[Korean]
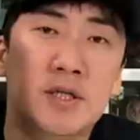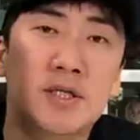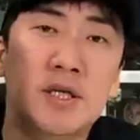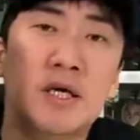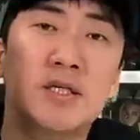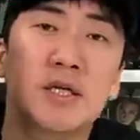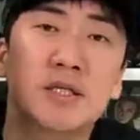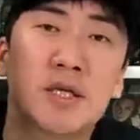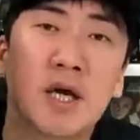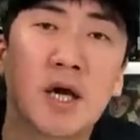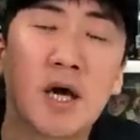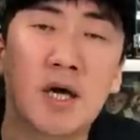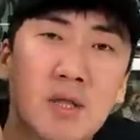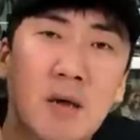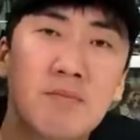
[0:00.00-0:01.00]
디자인
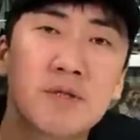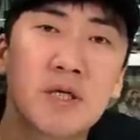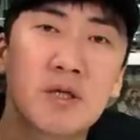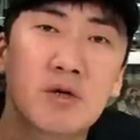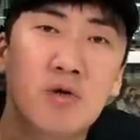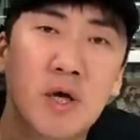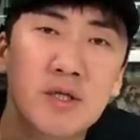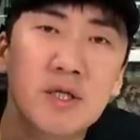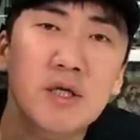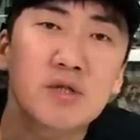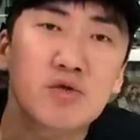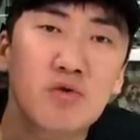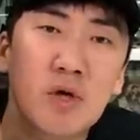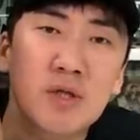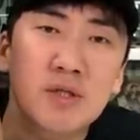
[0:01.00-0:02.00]
자체가 남자들이
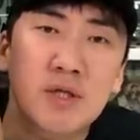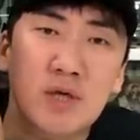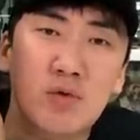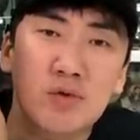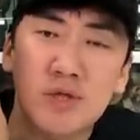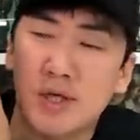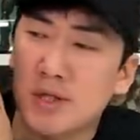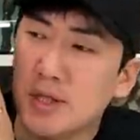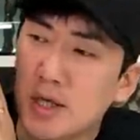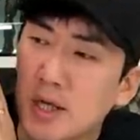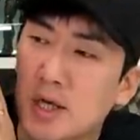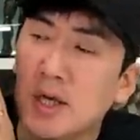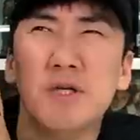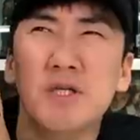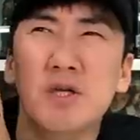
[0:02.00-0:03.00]
굉장히 좋아하는
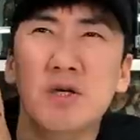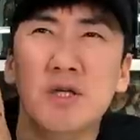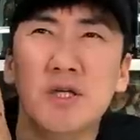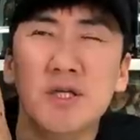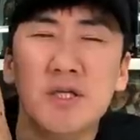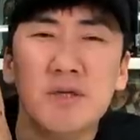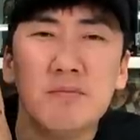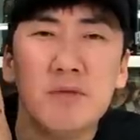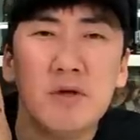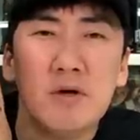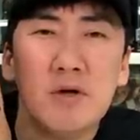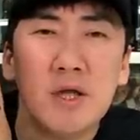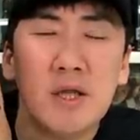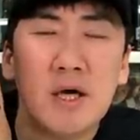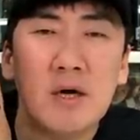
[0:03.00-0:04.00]
자동차인데
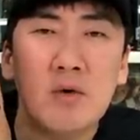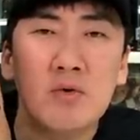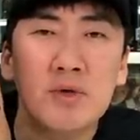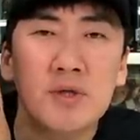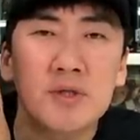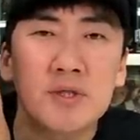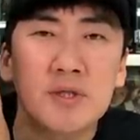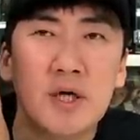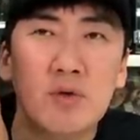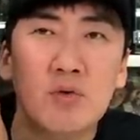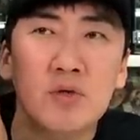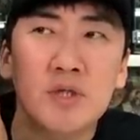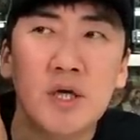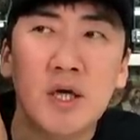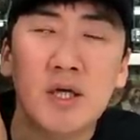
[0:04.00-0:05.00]
2020년에 나오는
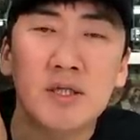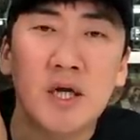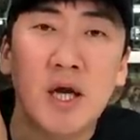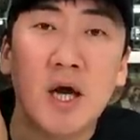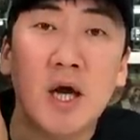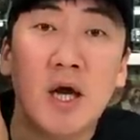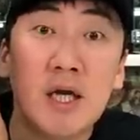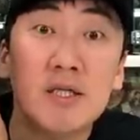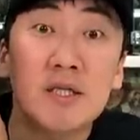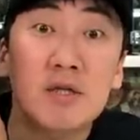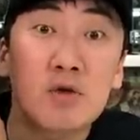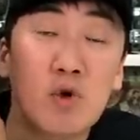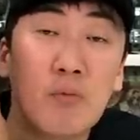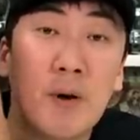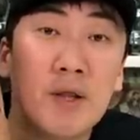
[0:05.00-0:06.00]
자동차 제가
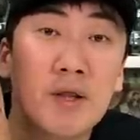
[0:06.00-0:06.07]
사진으로